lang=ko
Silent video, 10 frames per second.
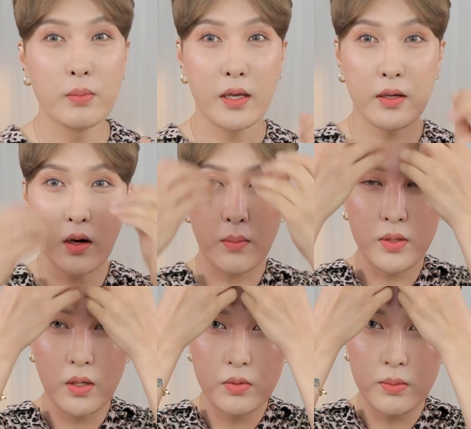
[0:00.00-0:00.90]
메이크업
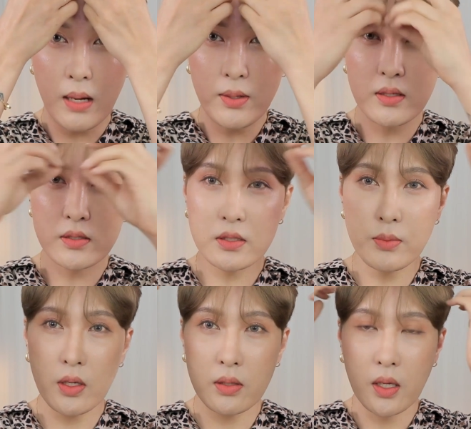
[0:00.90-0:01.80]
여러분들 마음에
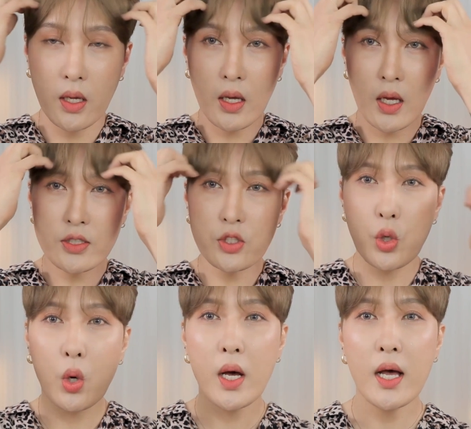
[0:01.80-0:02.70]
들었으면 S
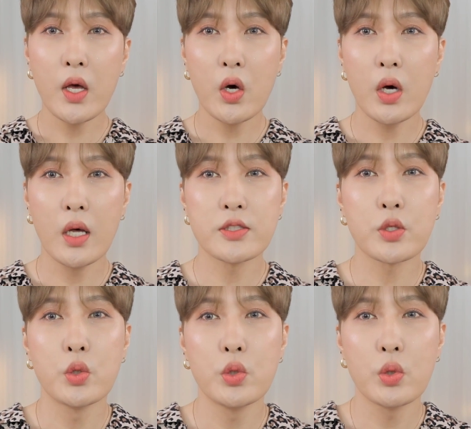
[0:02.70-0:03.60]
좋아요, S
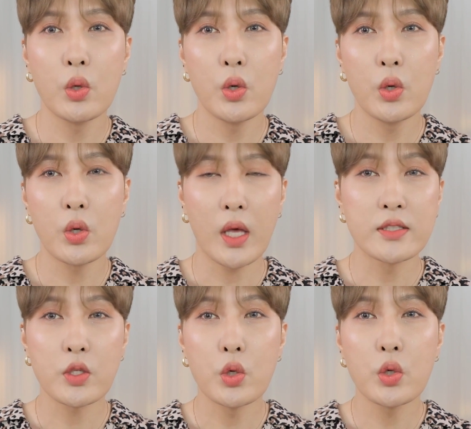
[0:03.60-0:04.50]
구독,
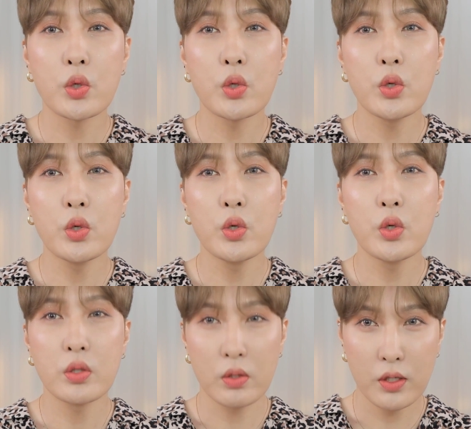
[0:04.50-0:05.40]
S
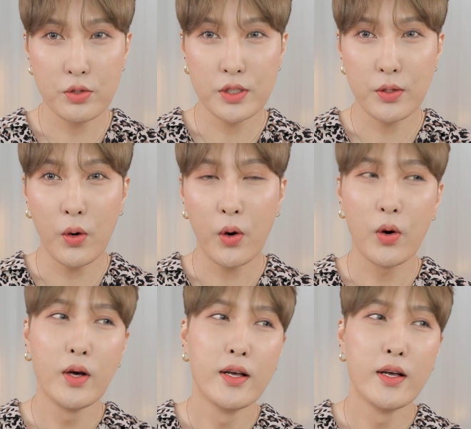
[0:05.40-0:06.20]
꾹꾹 눌러주시고,